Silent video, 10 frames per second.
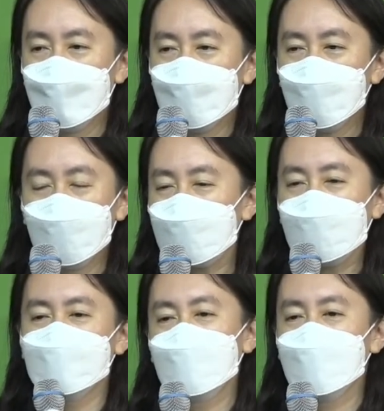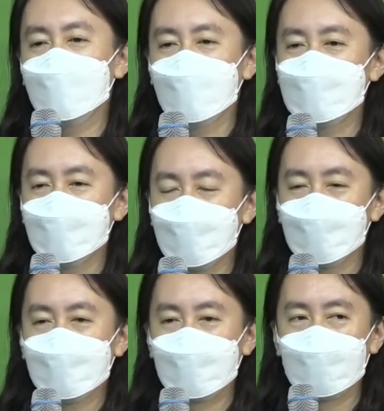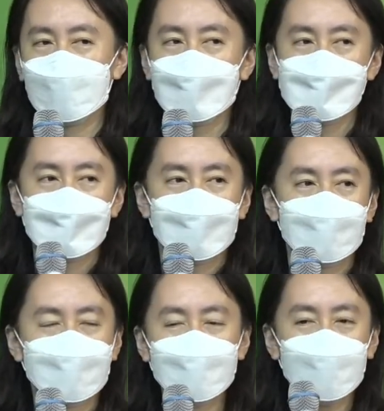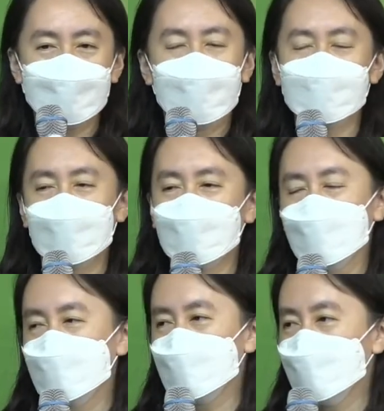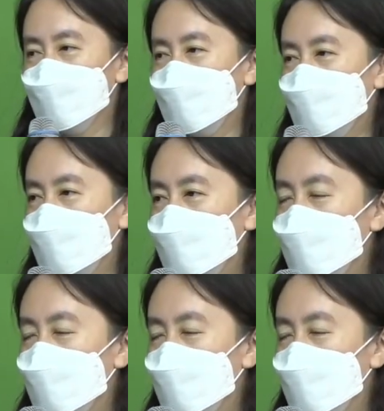건강한 사람이 왔으면 좋겠다. 부목자의 사람이 왔으면 좋겠다. 막